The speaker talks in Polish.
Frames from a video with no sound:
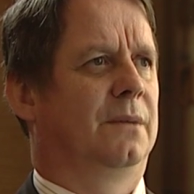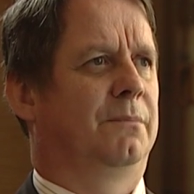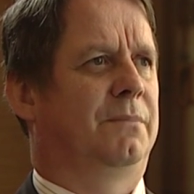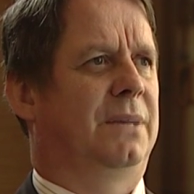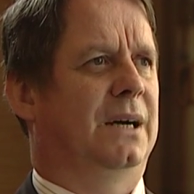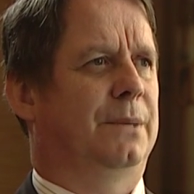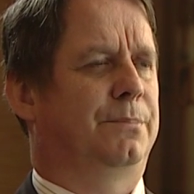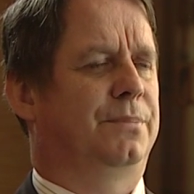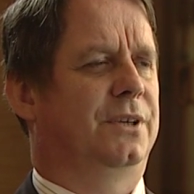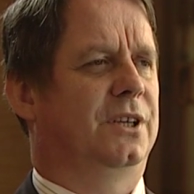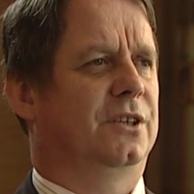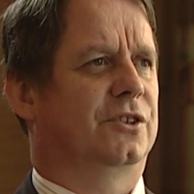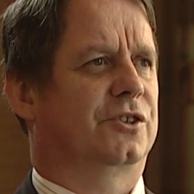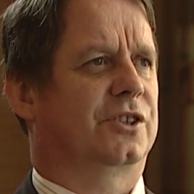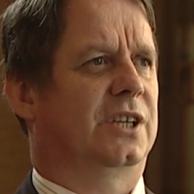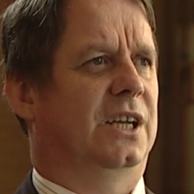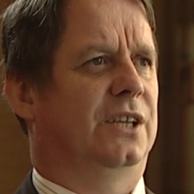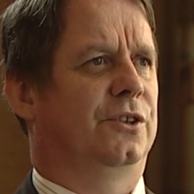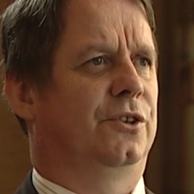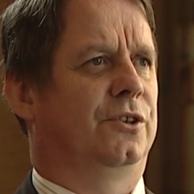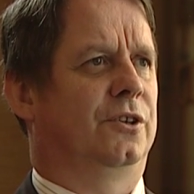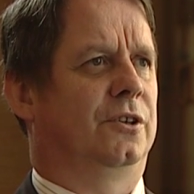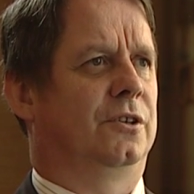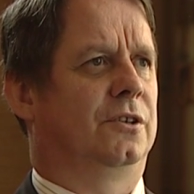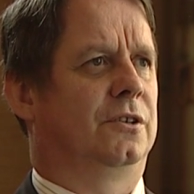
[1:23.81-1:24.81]

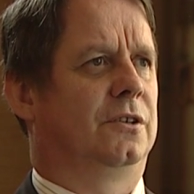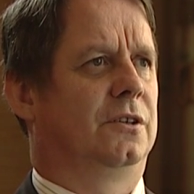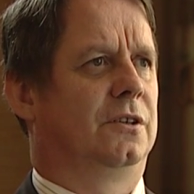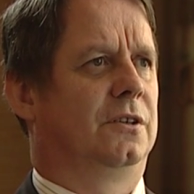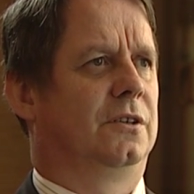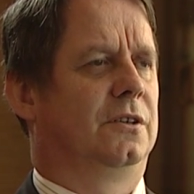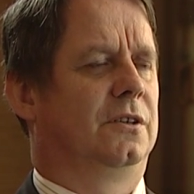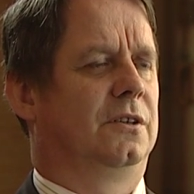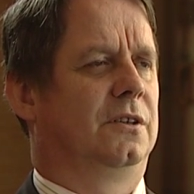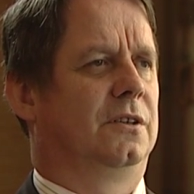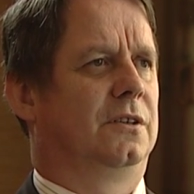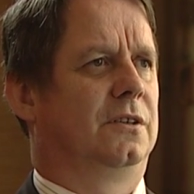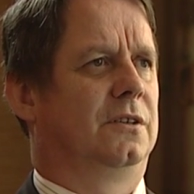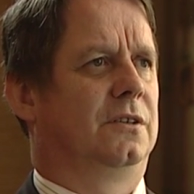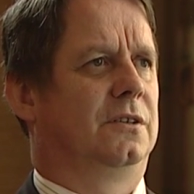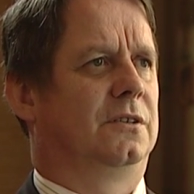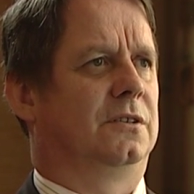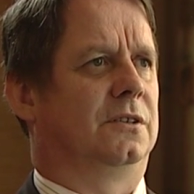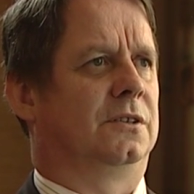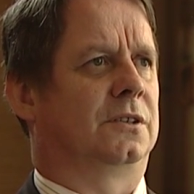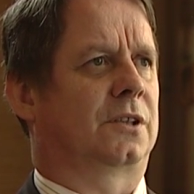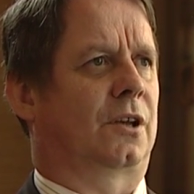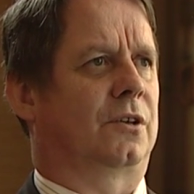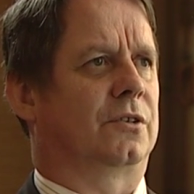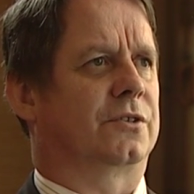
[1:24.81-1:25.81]
papieża do
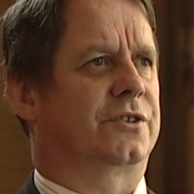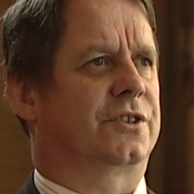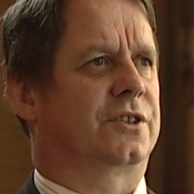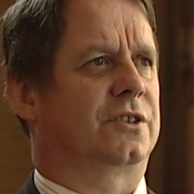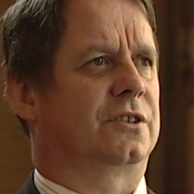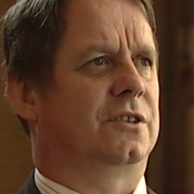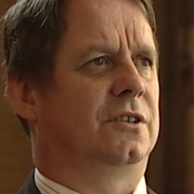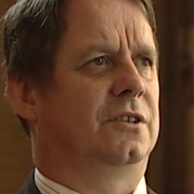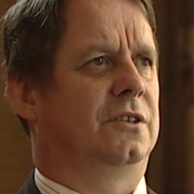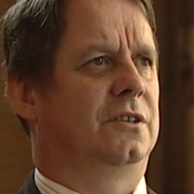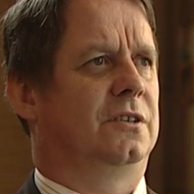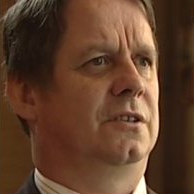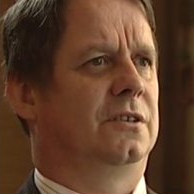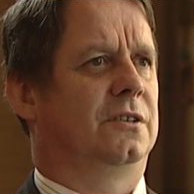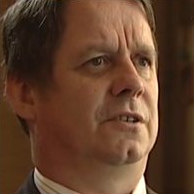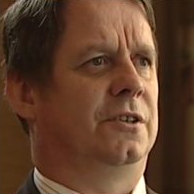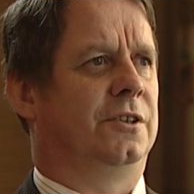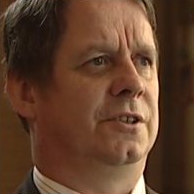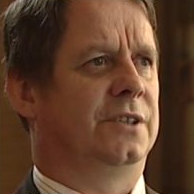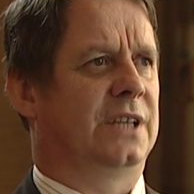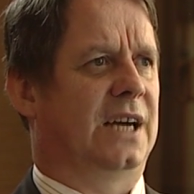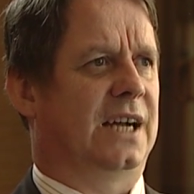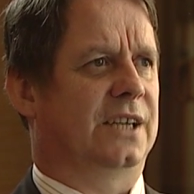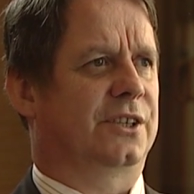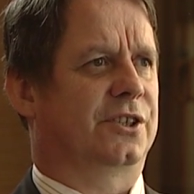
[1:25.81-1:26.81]
Rosji
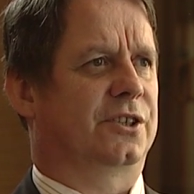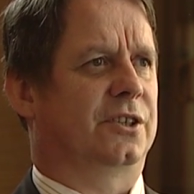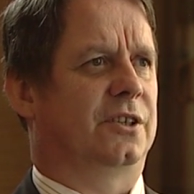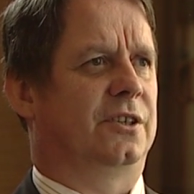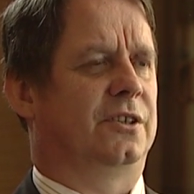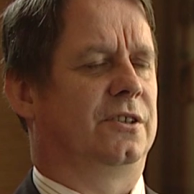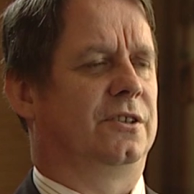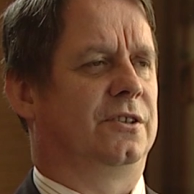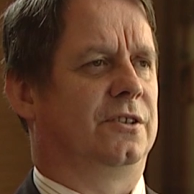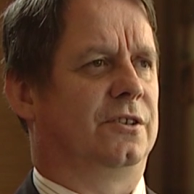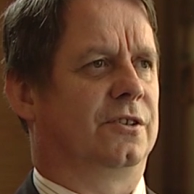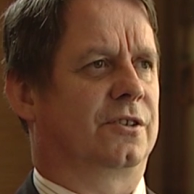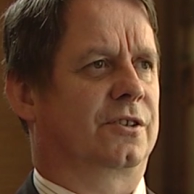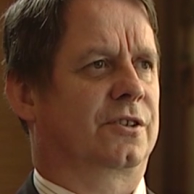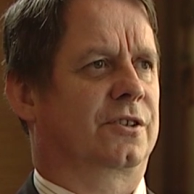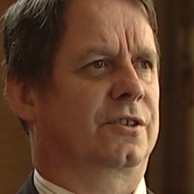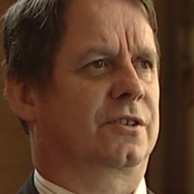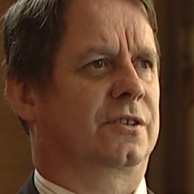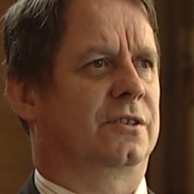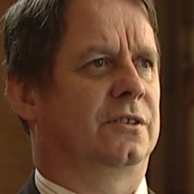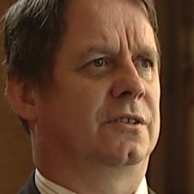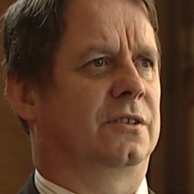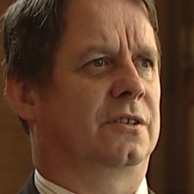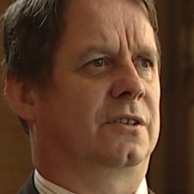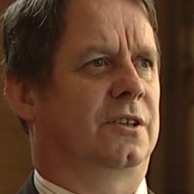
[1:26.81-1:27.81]
inaczej
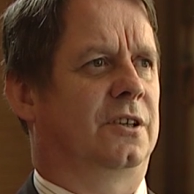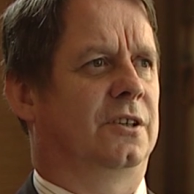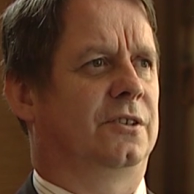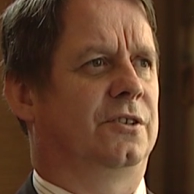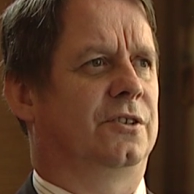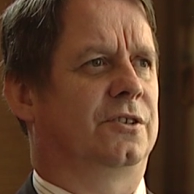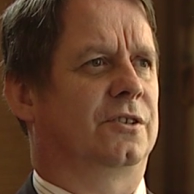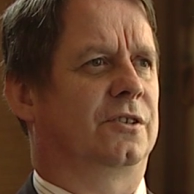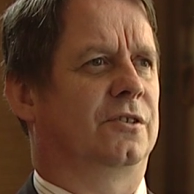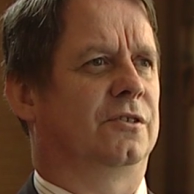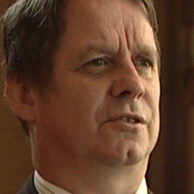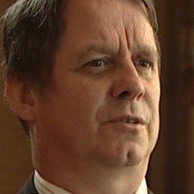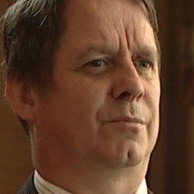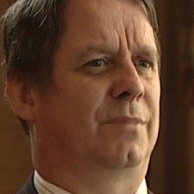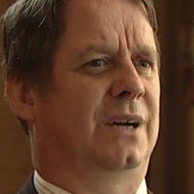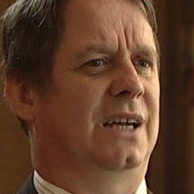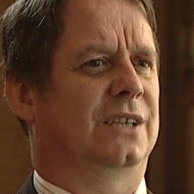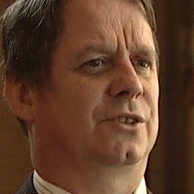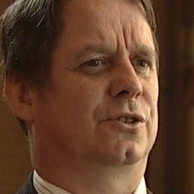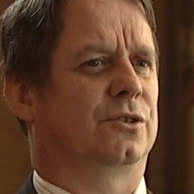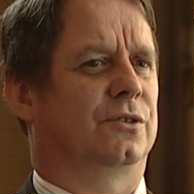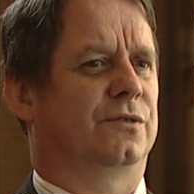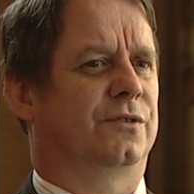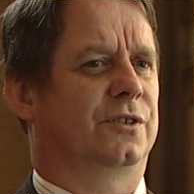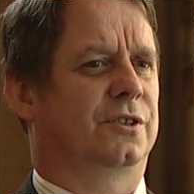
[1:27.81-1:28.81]
niż y, kiedyś
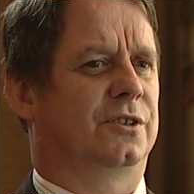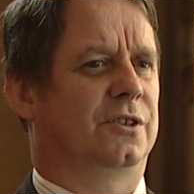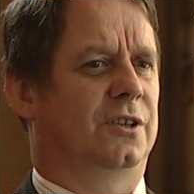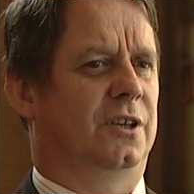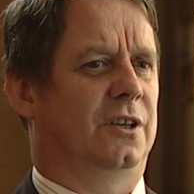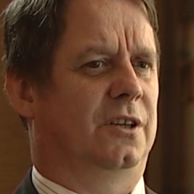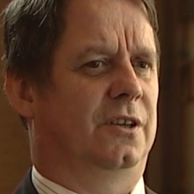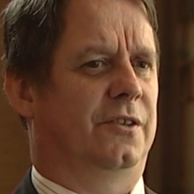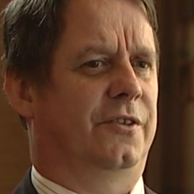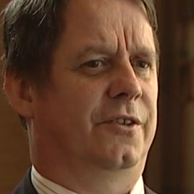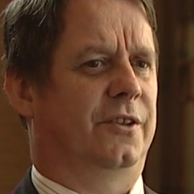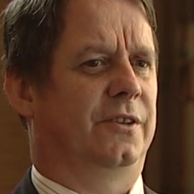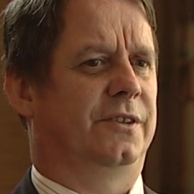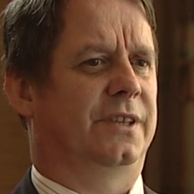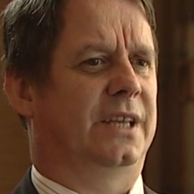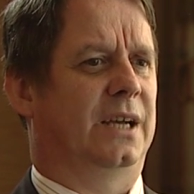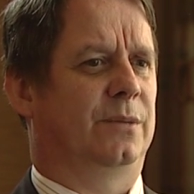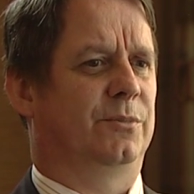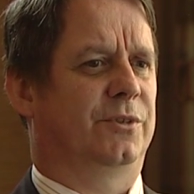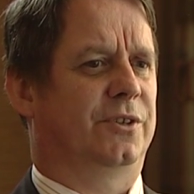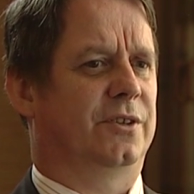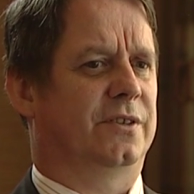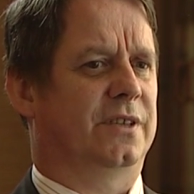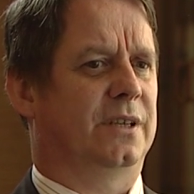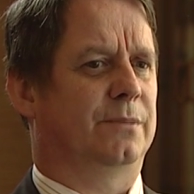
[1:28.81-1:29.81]
Gorbaczow czy Jelcyn,
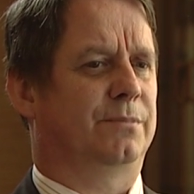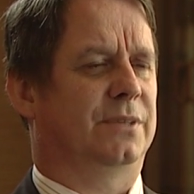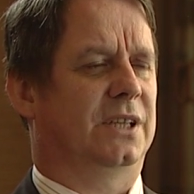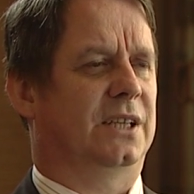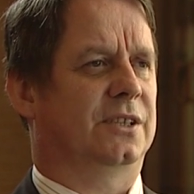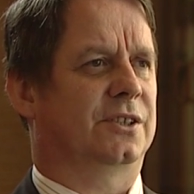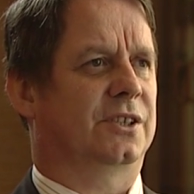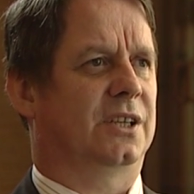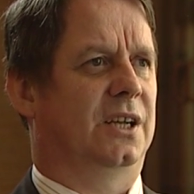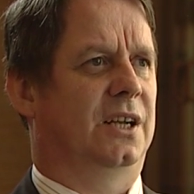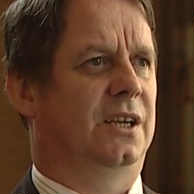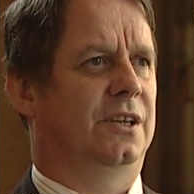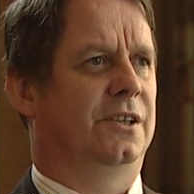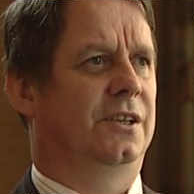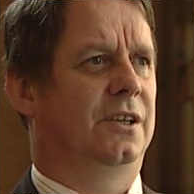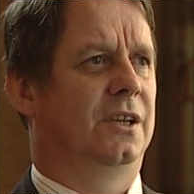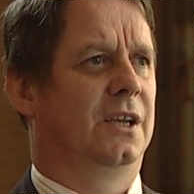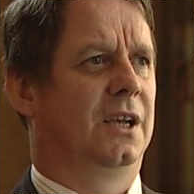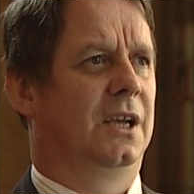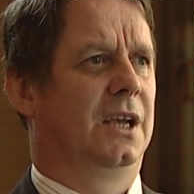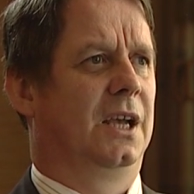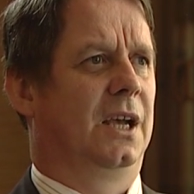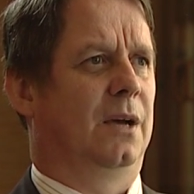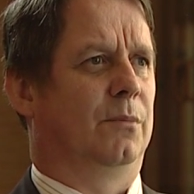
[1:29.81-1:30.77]
tam cię zapraszali,